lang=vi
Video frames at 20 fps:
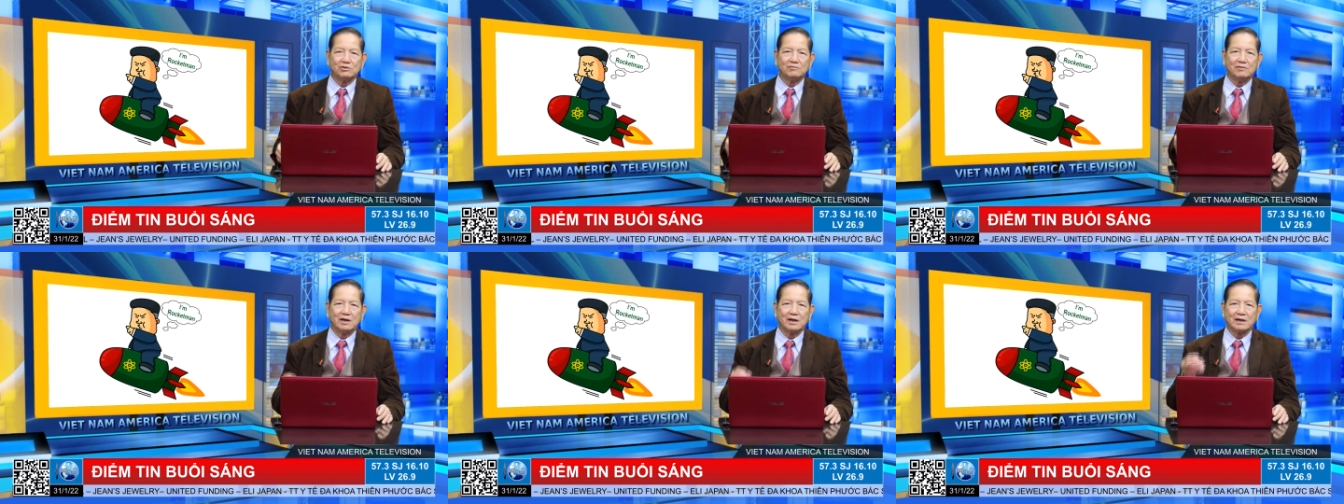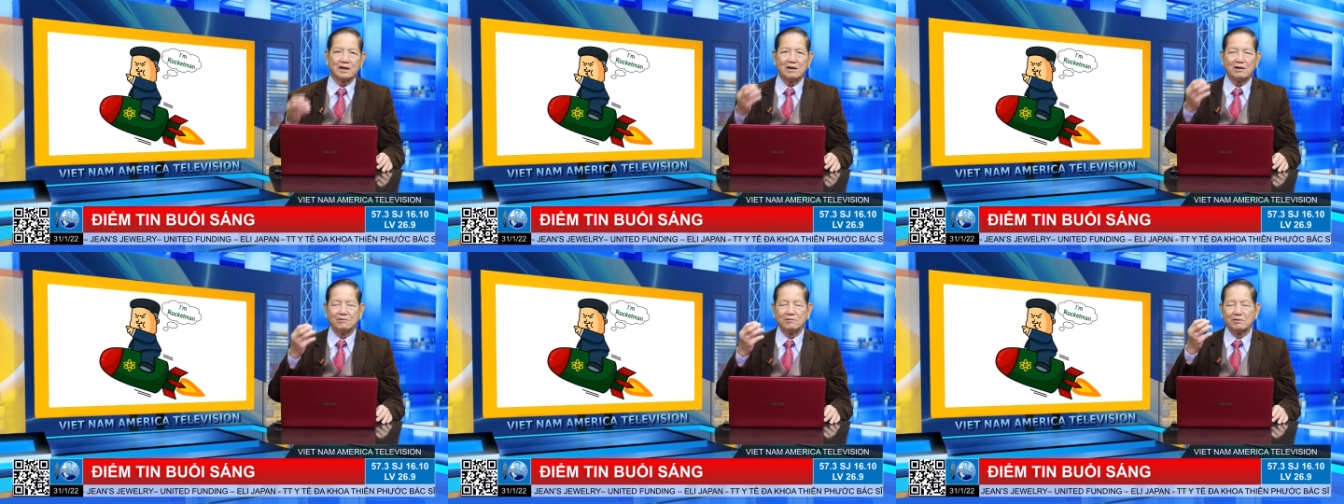và
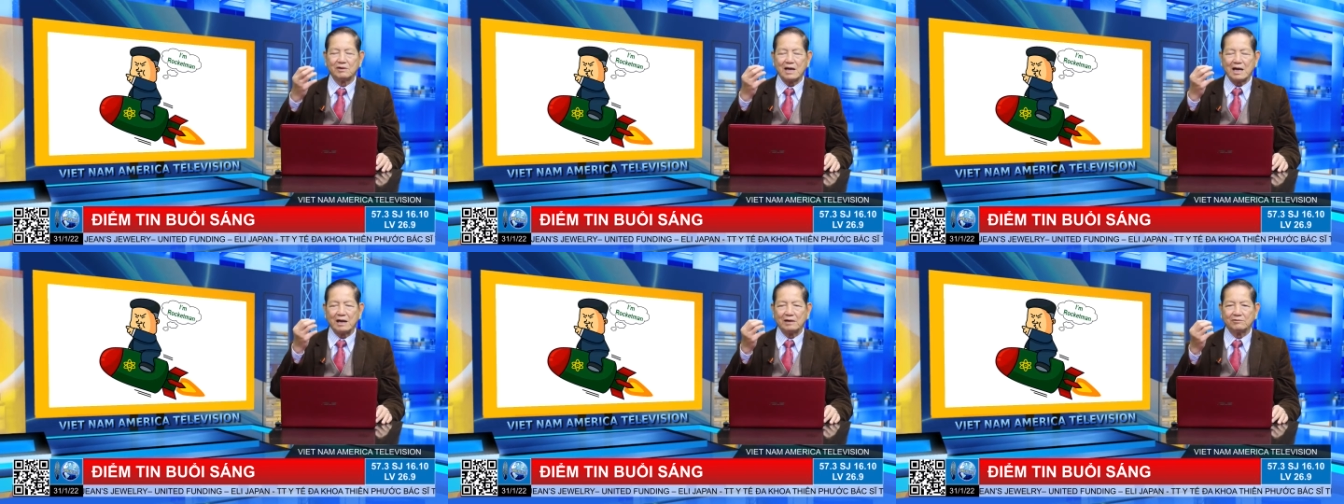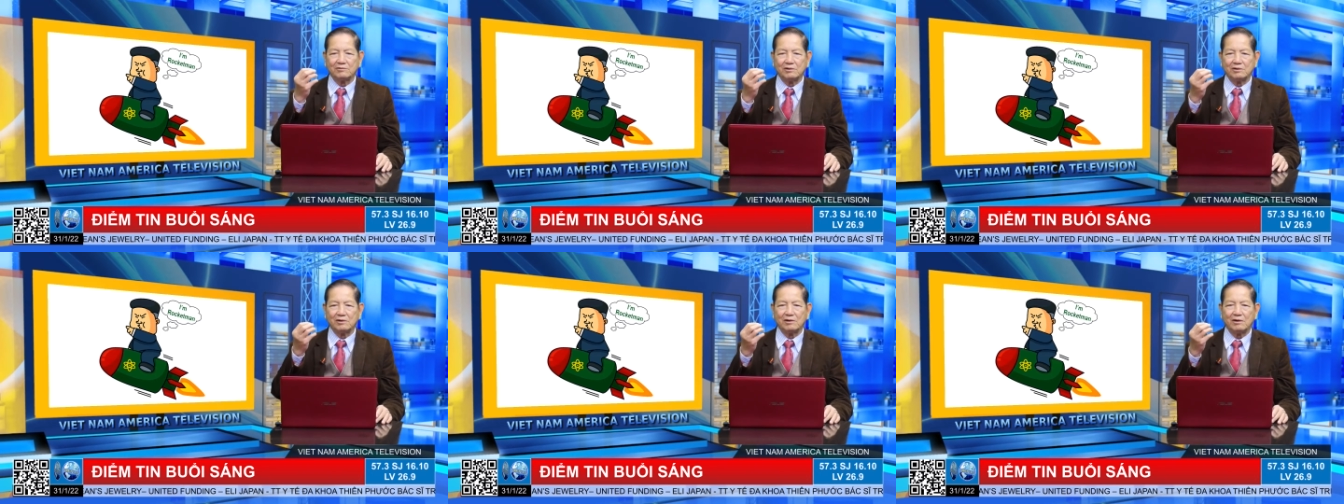đầu đạn
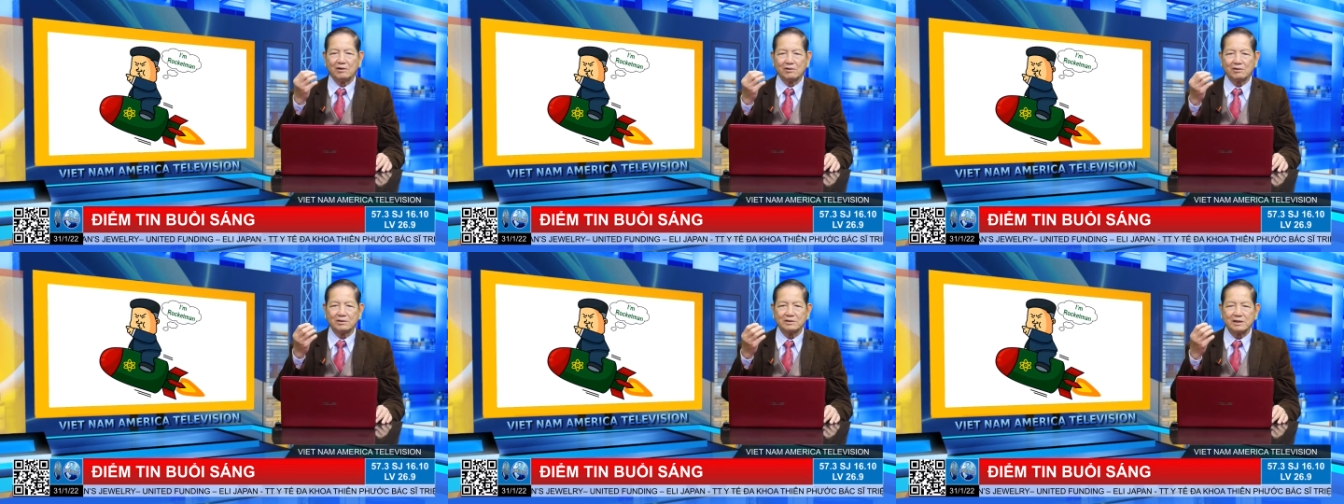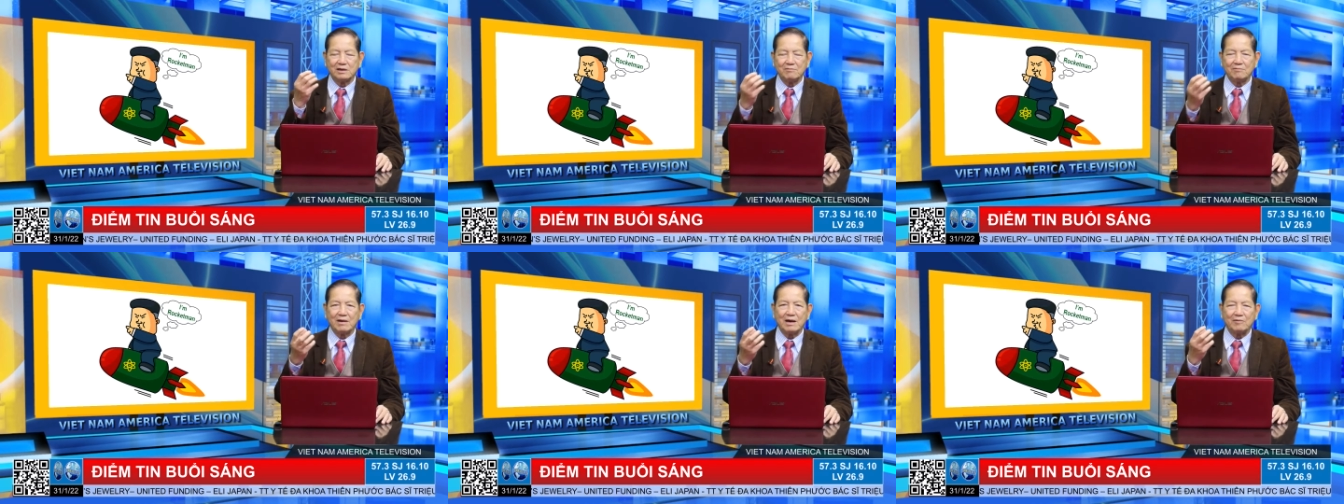của nó có
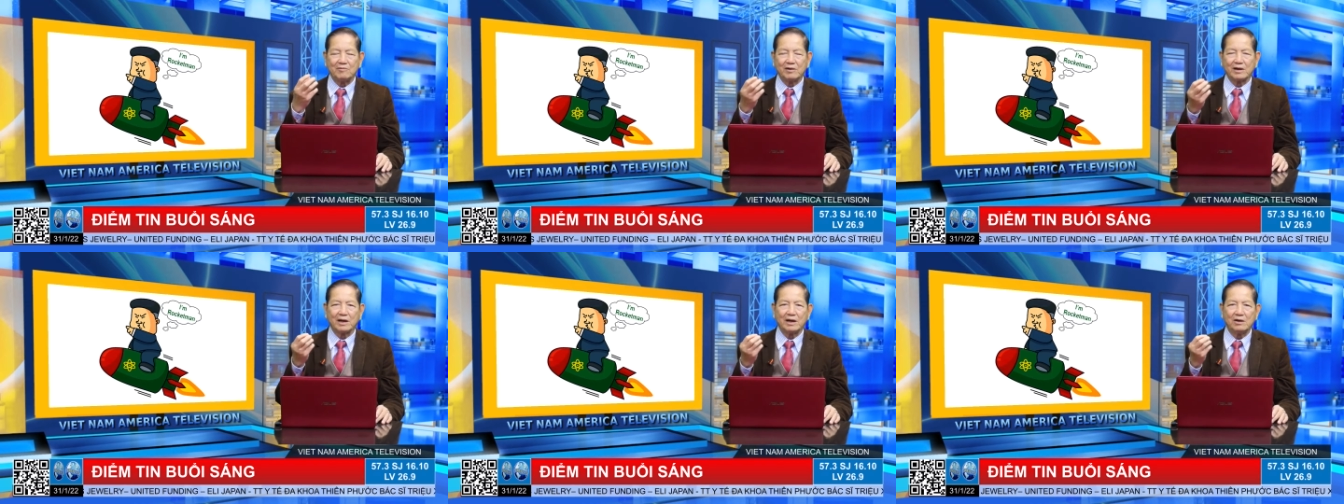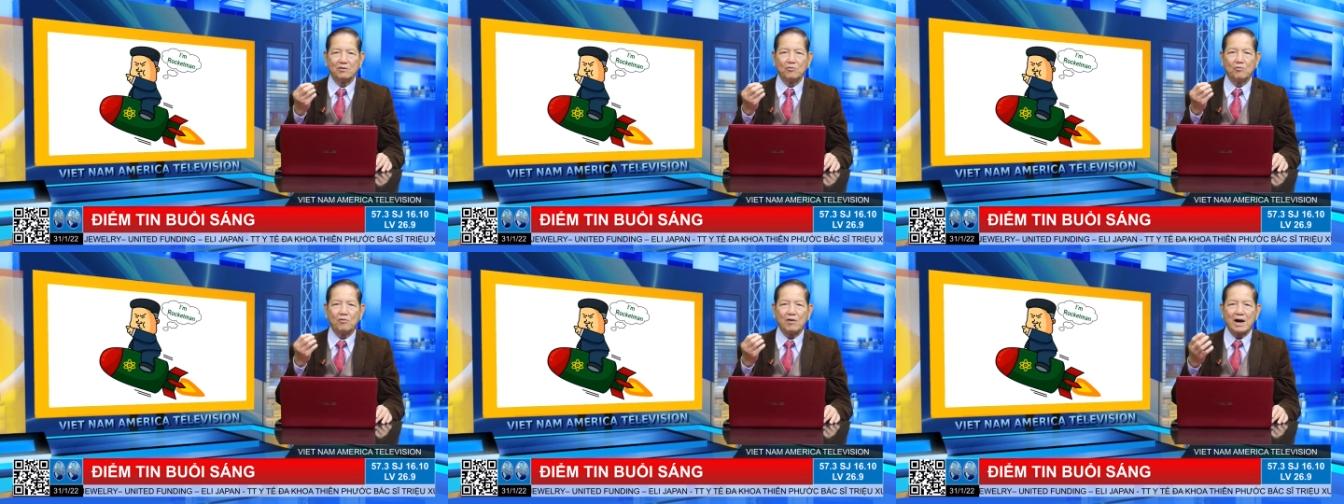thể mang một cái
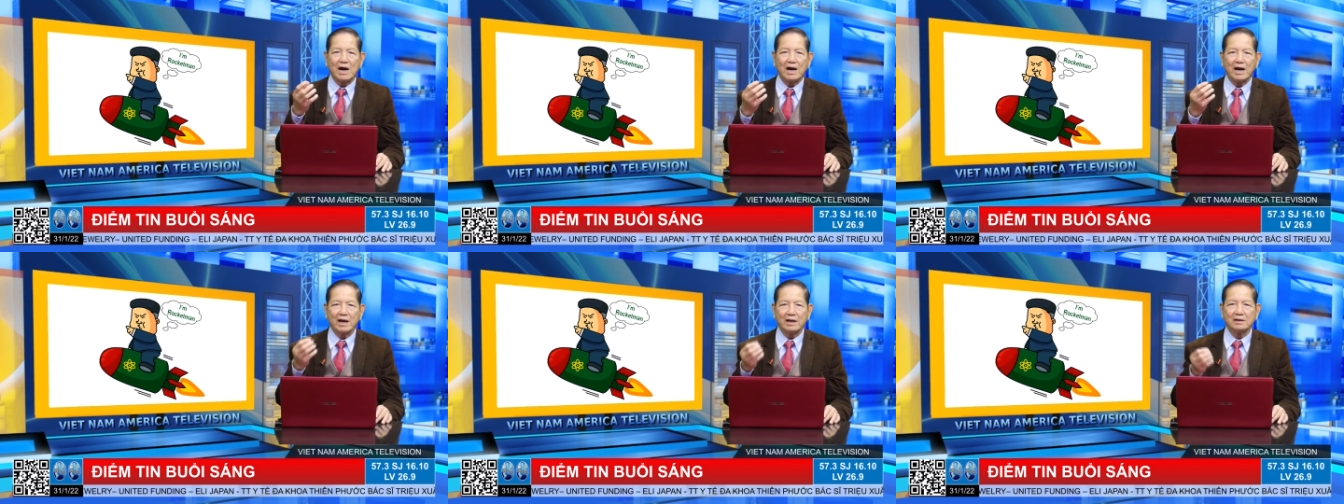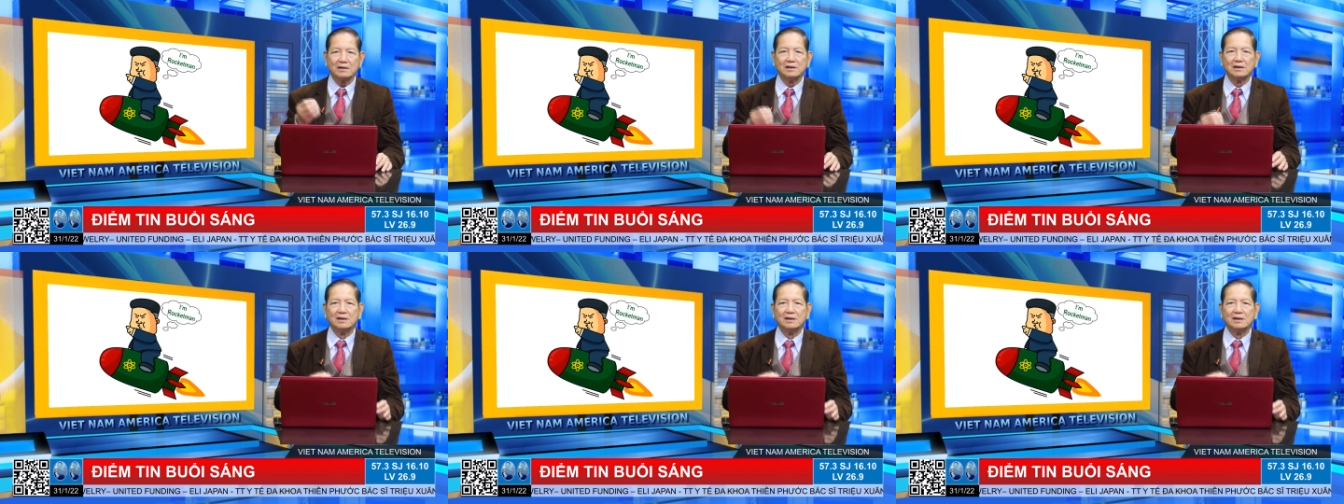warhead,